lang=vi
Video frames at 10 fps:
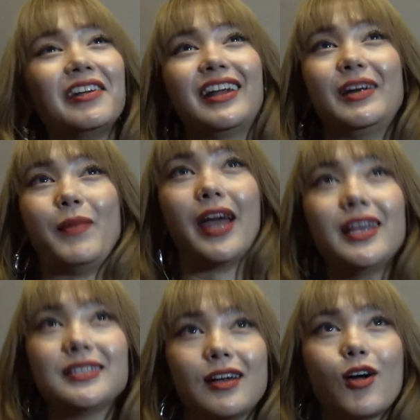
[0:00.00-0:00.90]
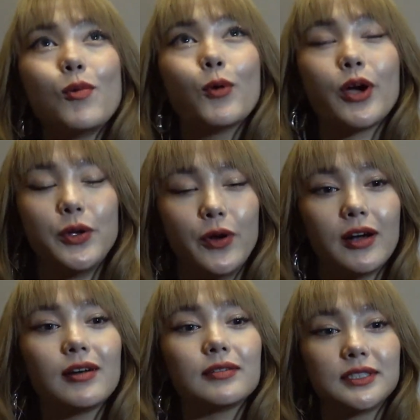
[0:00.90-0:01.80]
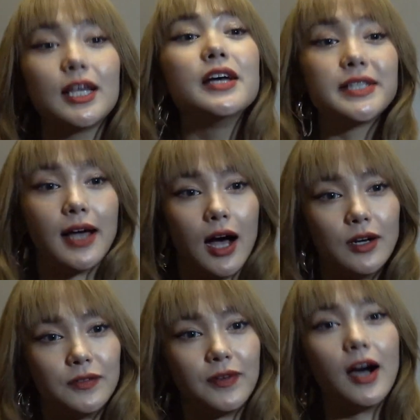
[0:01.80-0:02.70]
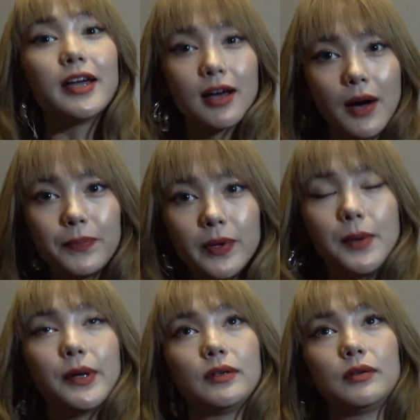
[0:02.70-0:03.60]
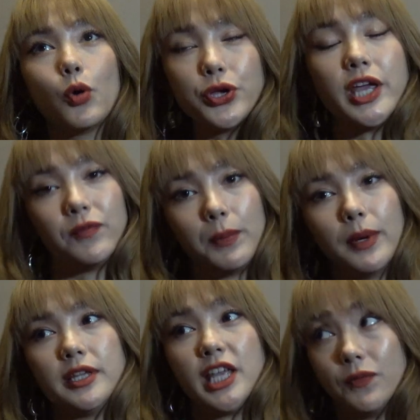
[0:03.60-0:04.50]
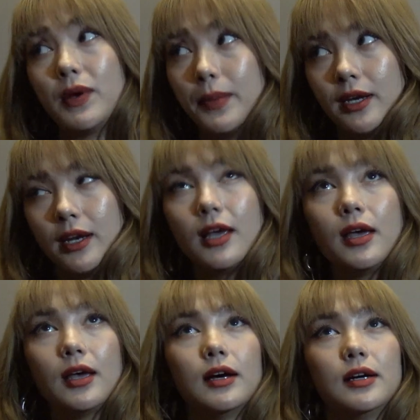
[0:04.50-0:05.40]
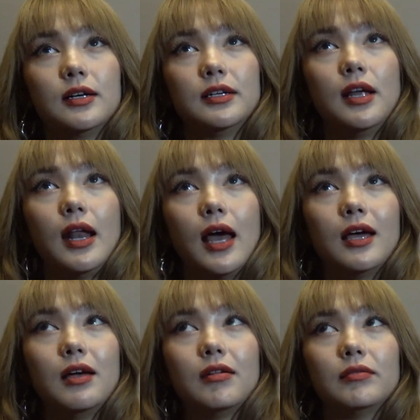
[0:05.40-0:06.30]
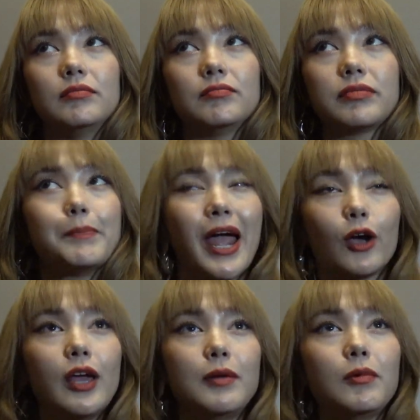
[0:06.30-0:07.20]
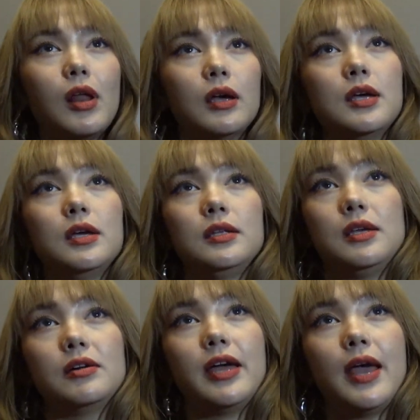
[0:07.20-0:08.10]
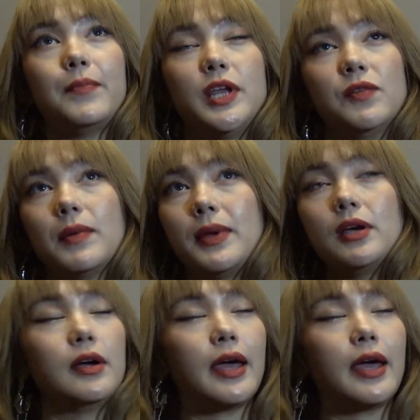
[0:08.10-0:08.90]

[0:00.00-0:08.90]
nên là bạn ấy sẽ có một cái gì đó hơi sợ và hơi khớp khi mà đối diện với mình diễn với mình ờ, nên là bạn có thể nói là chị ơi em diễn với mấy người